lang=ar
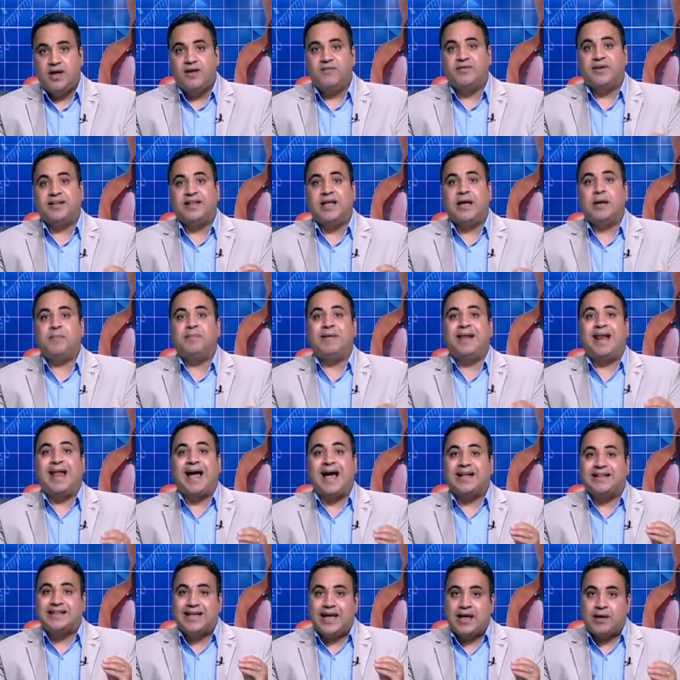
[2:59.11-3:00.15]
فتعمل
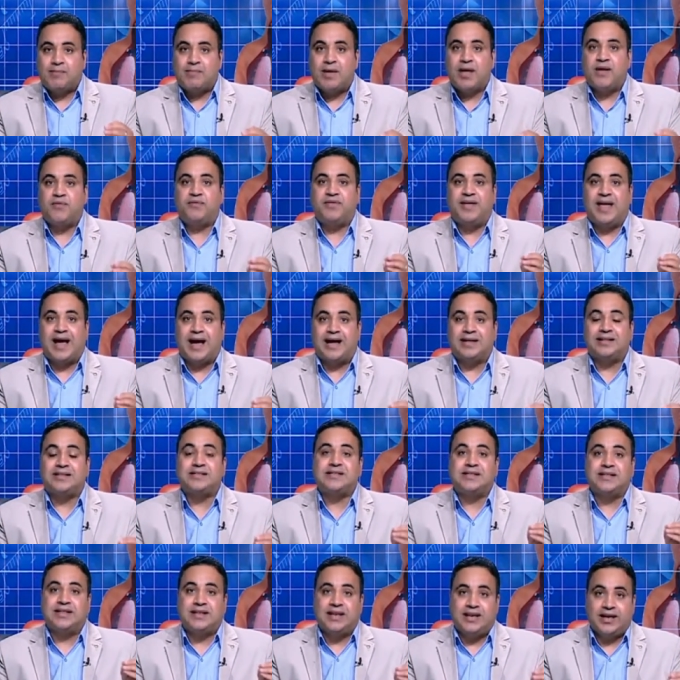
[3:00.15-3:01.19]
عتامه في
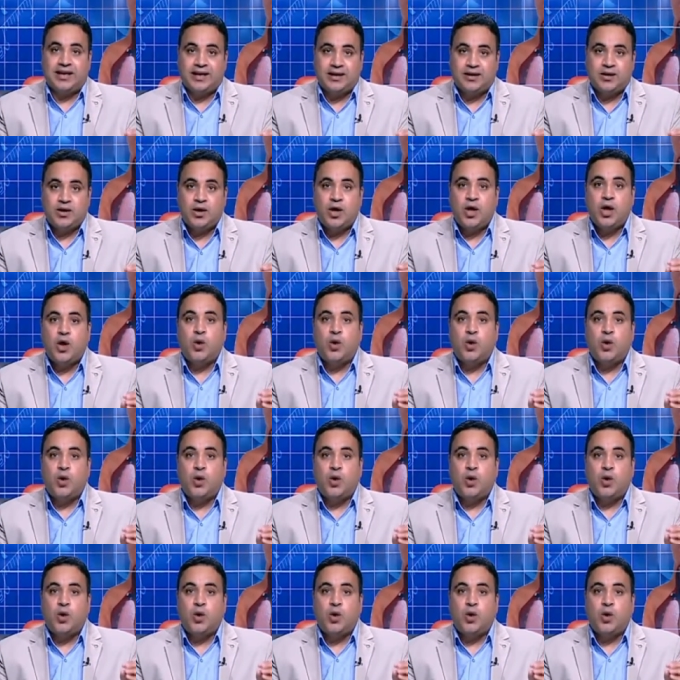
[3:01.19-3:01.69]
عدسه العين